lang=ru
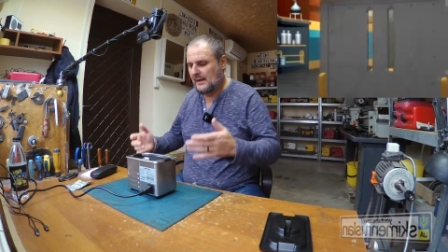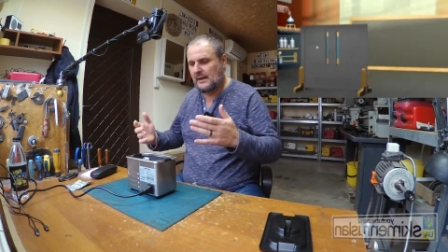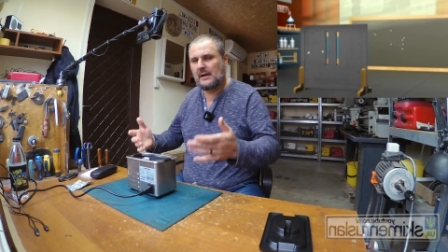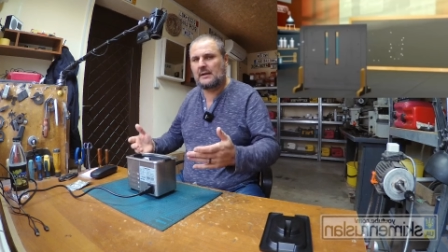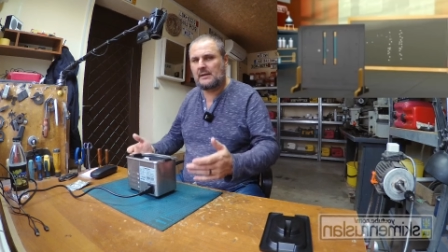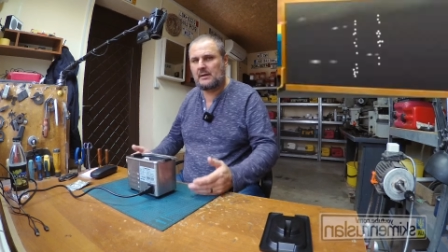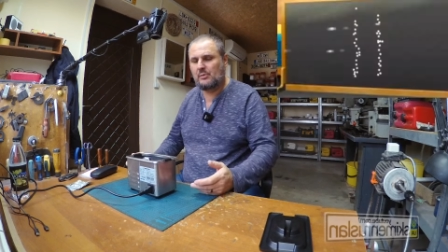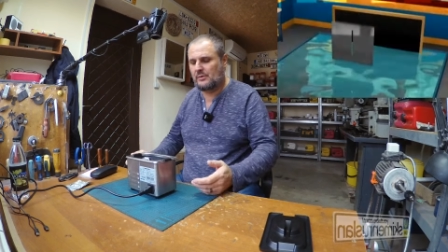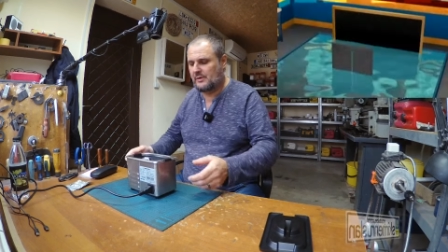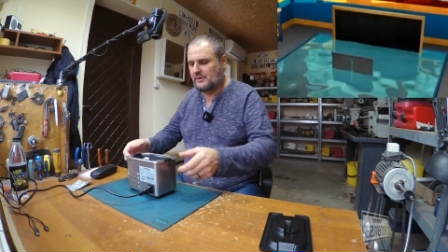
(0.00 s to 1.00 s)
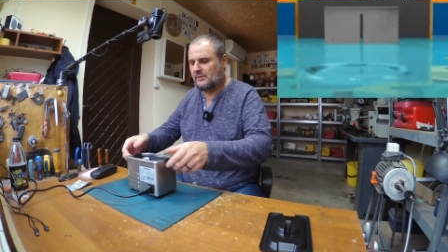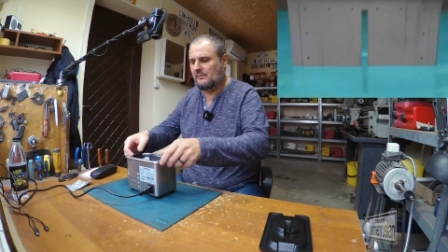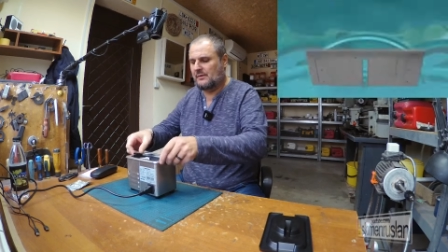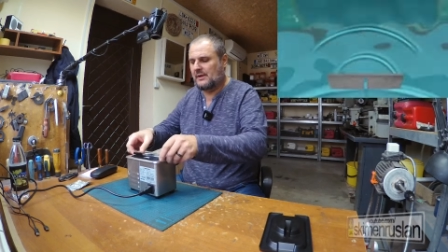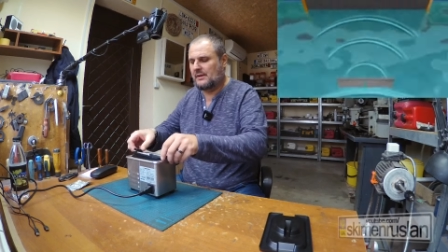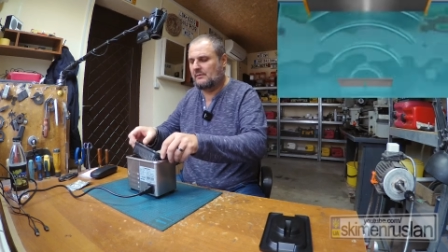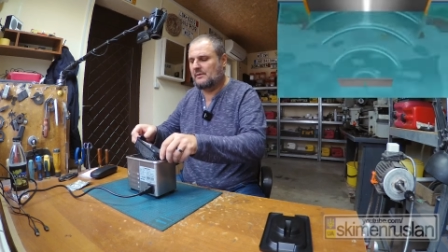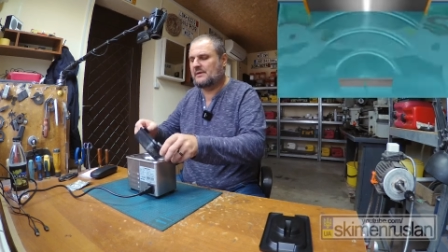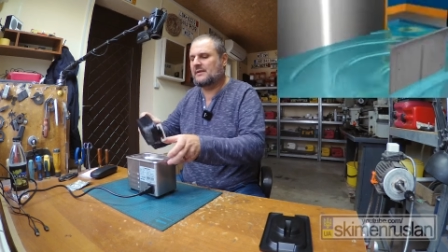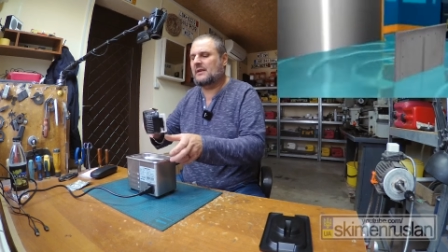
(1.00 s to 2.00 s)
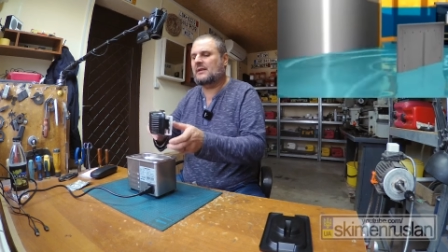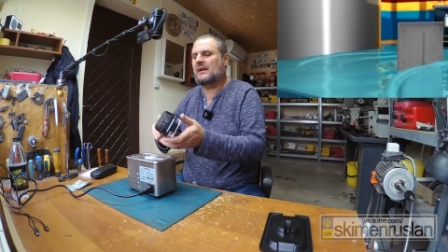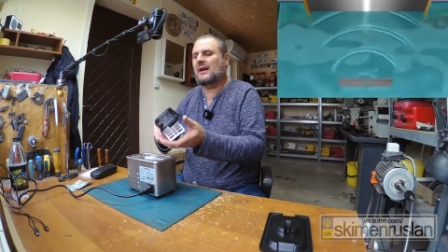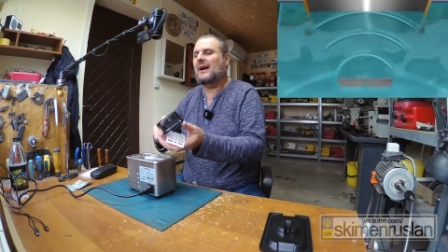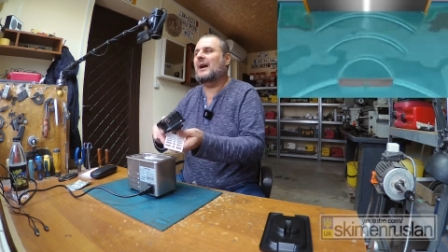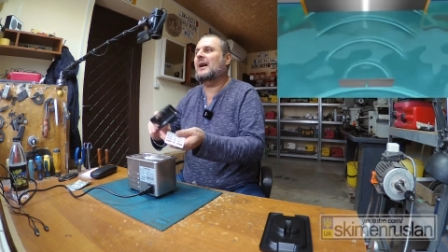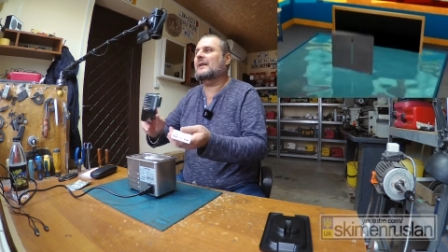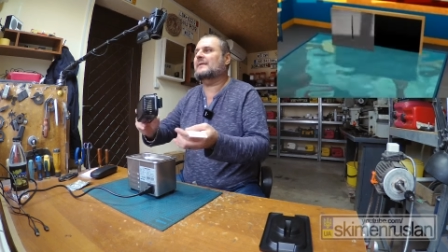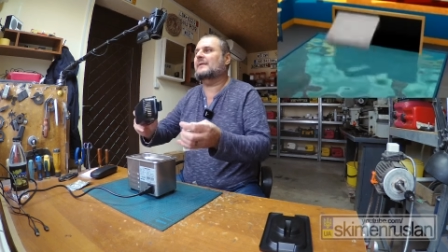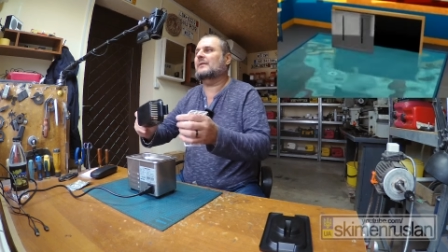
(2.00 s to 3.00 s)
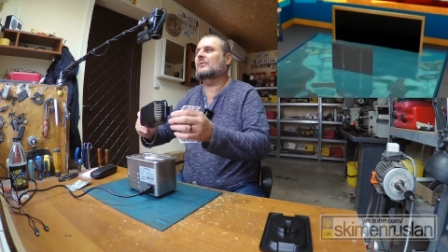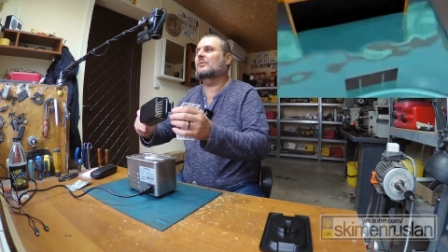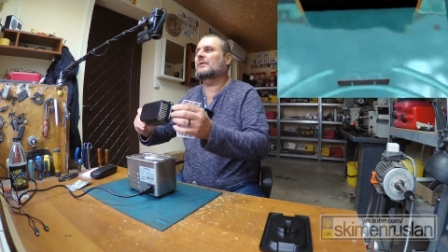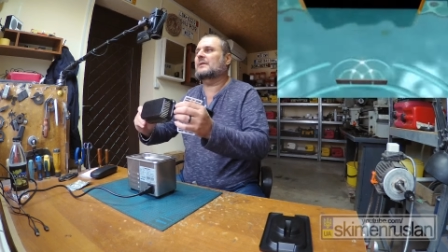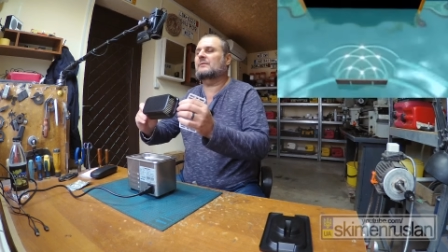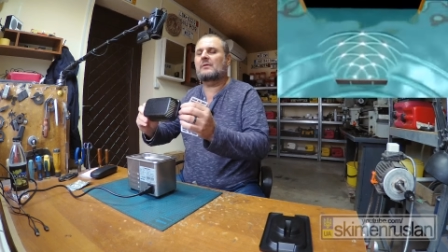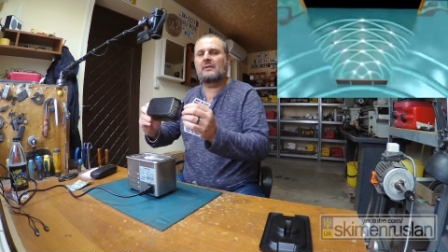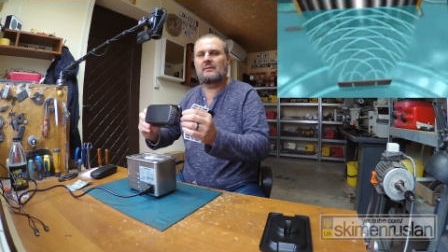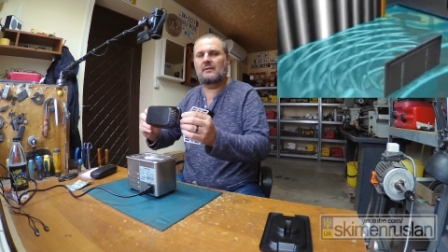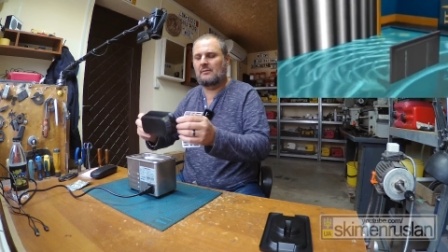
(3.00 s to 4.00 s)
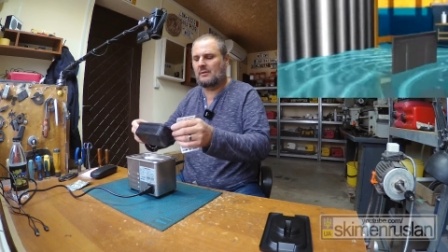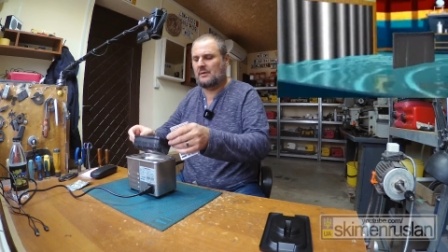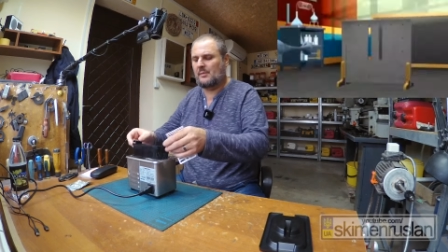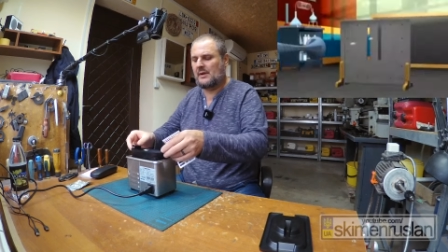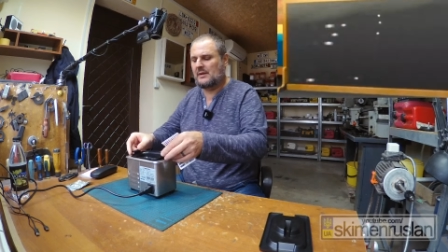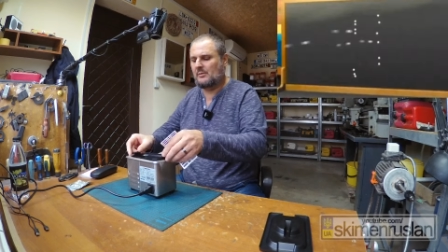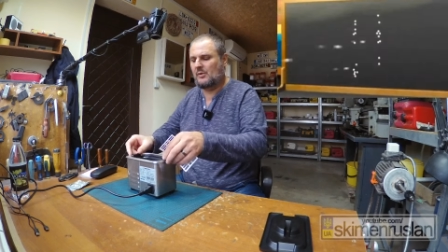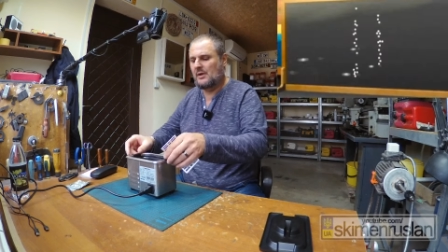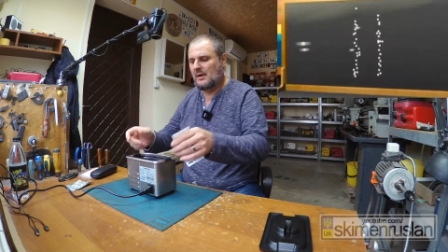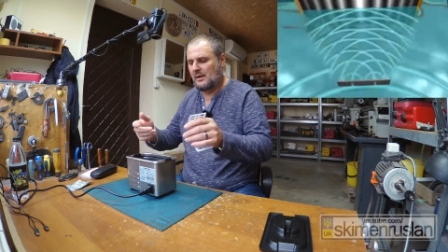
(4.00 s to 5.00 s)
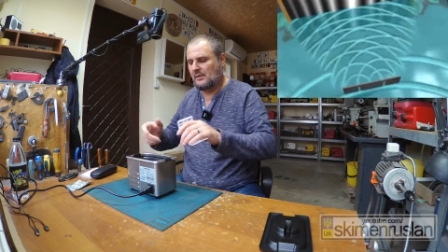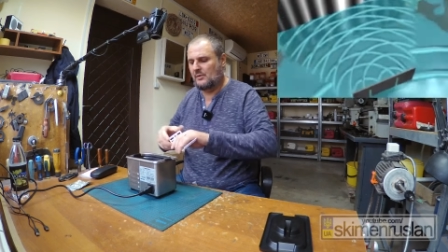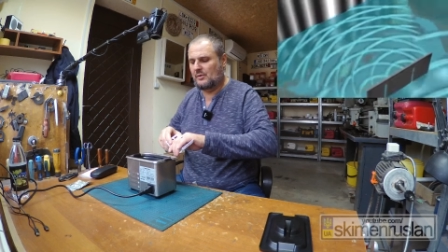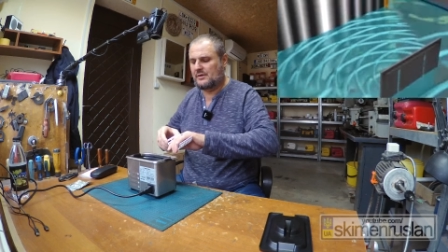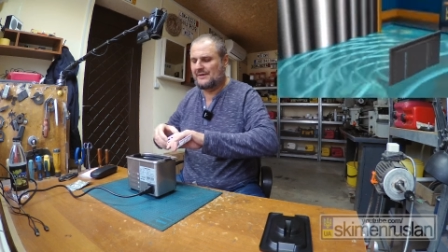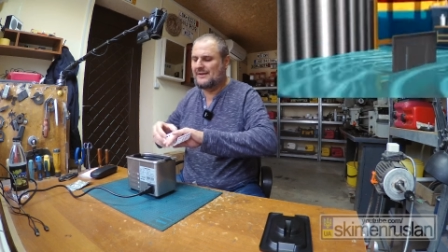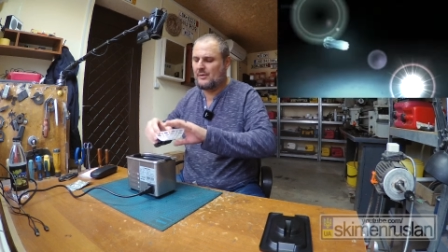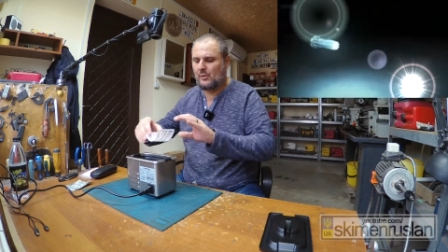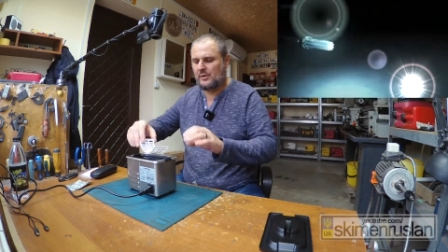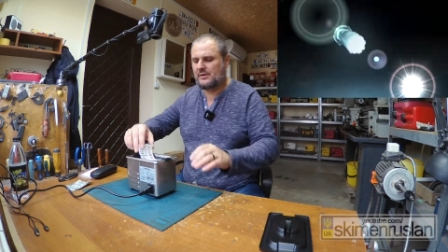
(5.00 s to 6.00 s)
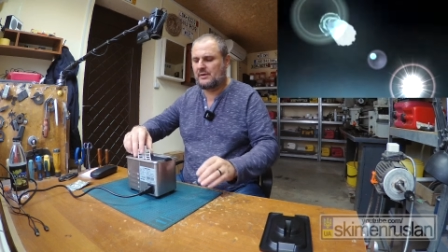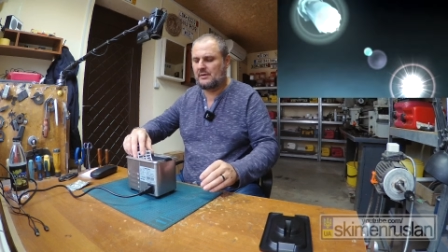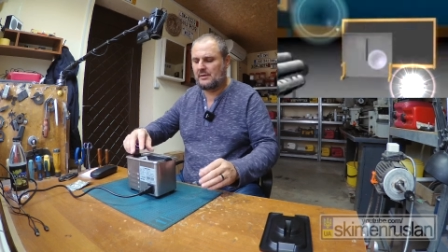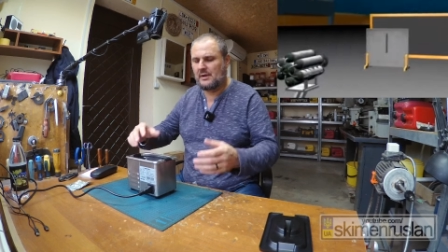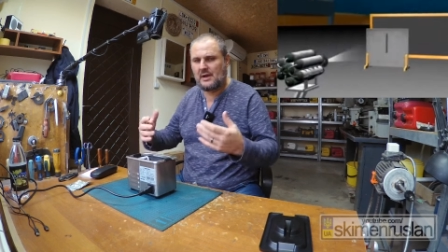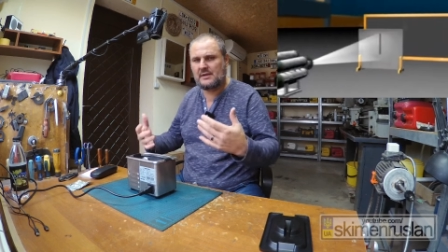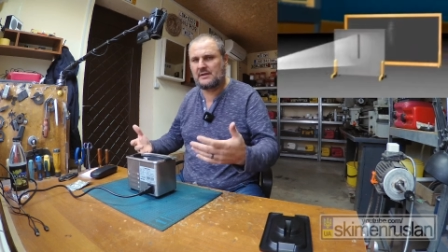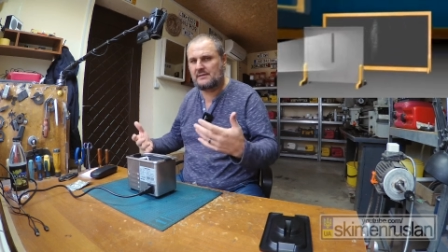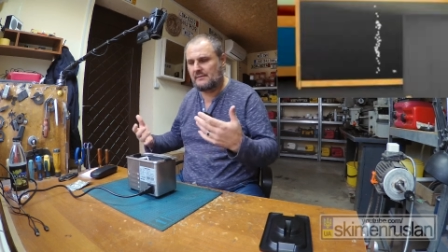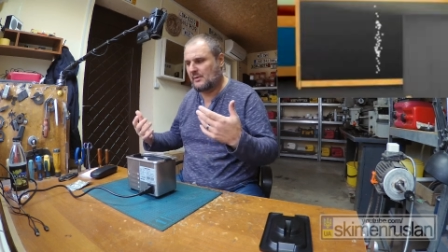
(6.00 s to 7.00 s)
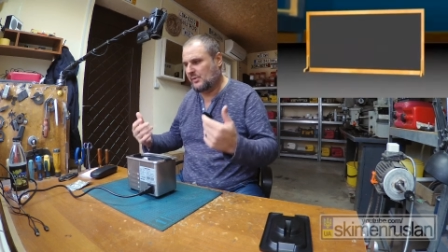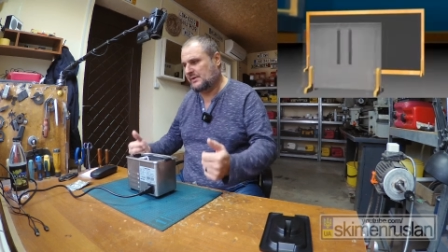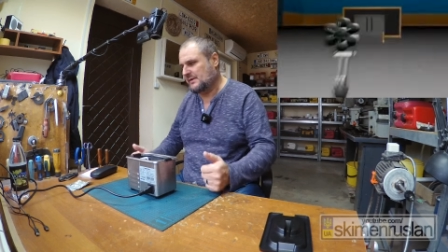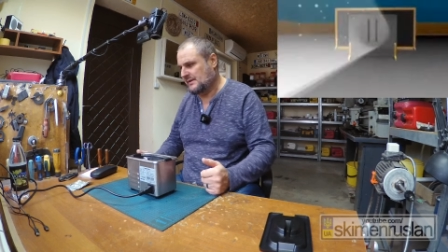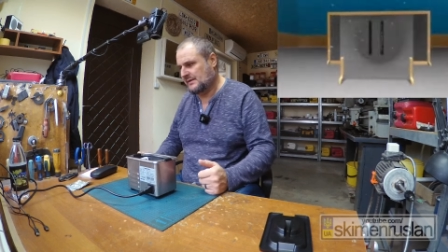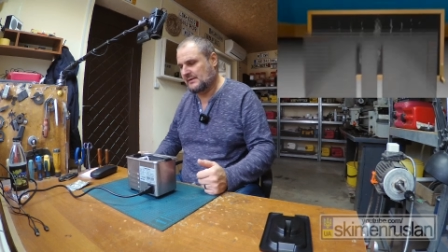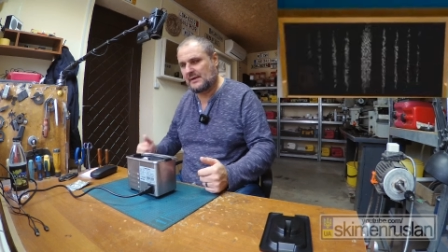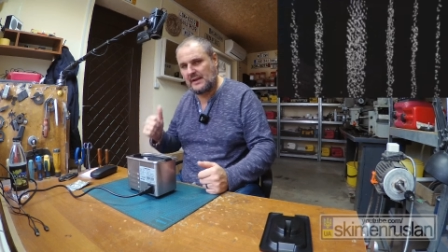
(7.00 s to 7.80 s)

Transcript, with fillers: как это работает, что вот эта вот сетка гасит ультразвуковые волны, поэтому нож не очень качественно почистился.